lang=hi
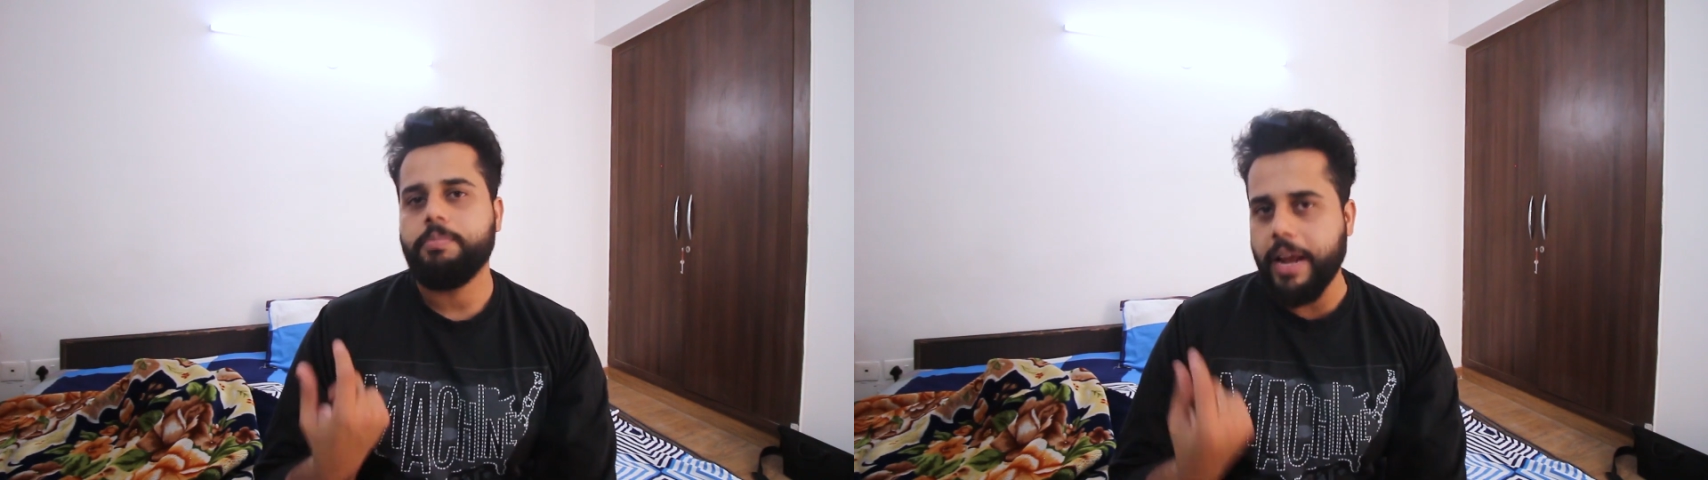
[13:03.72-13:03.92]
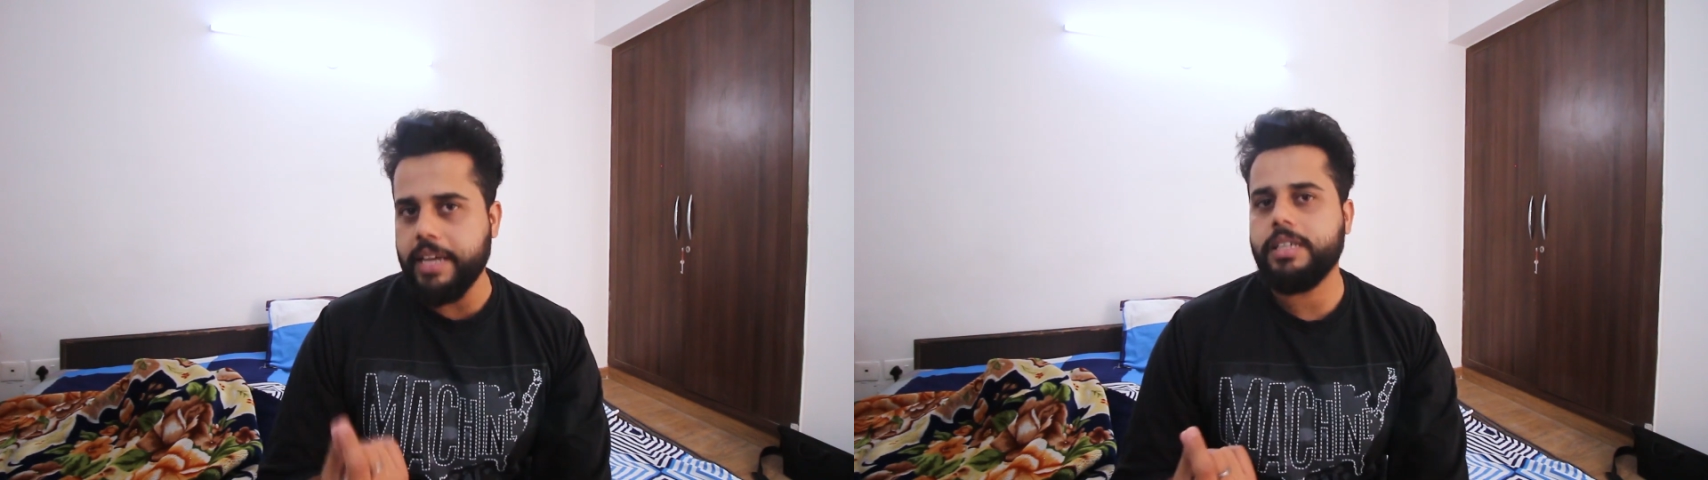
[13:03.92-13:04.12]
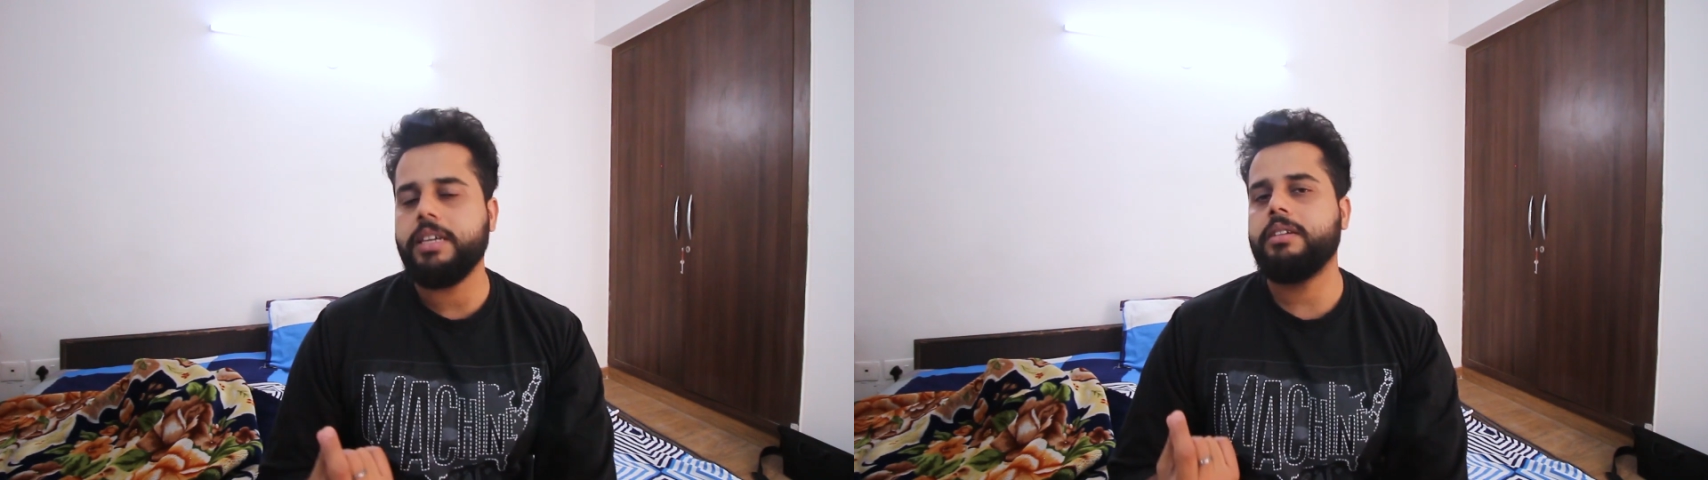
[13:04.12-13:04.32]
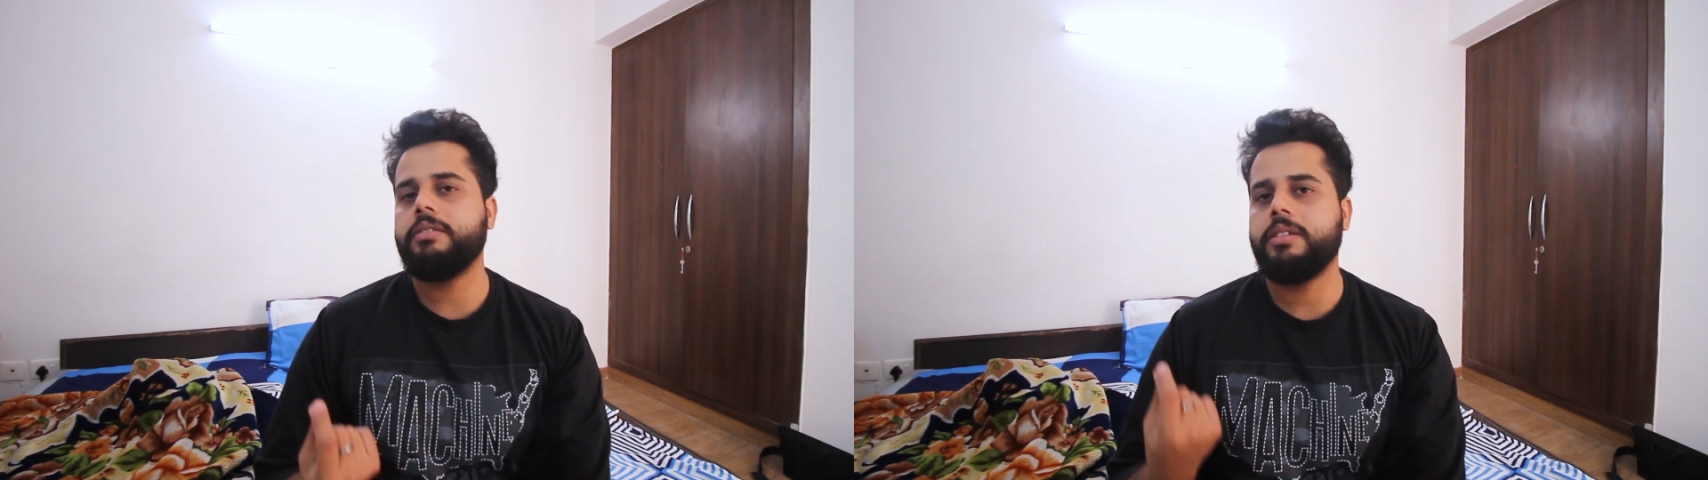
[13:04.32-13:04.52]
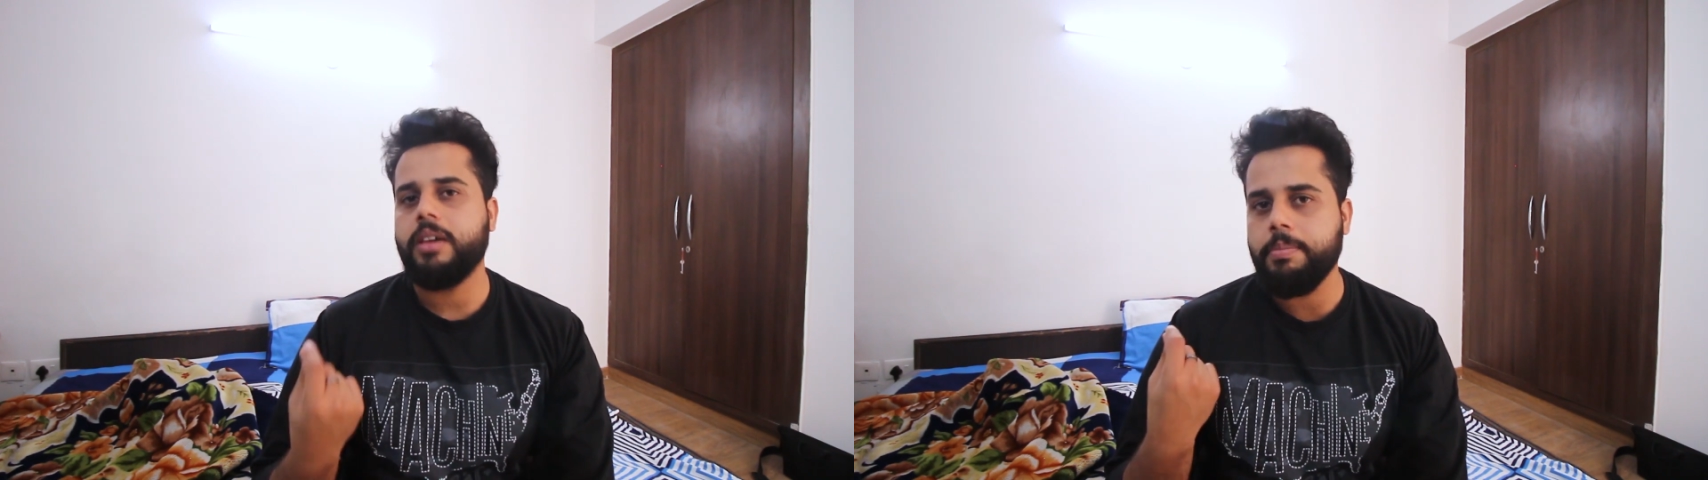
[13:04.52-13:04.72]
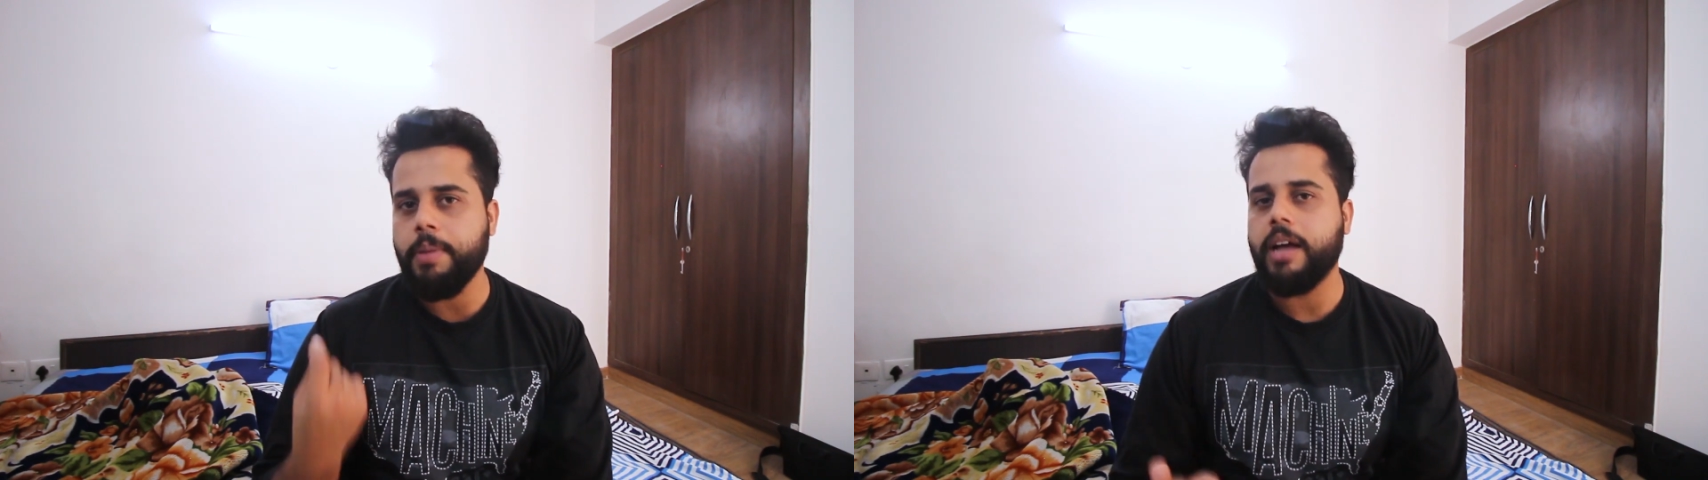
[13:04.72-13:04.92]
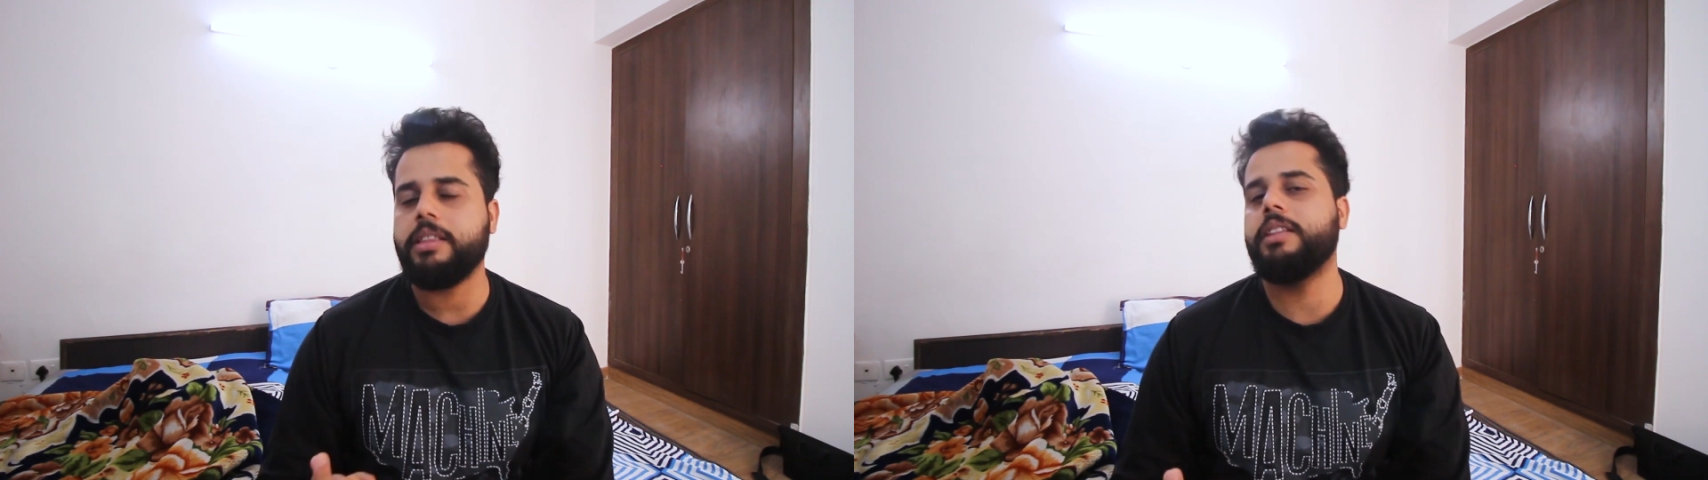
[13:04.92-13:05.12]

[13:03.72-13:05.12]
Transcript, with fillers: प्राइजिंग की बात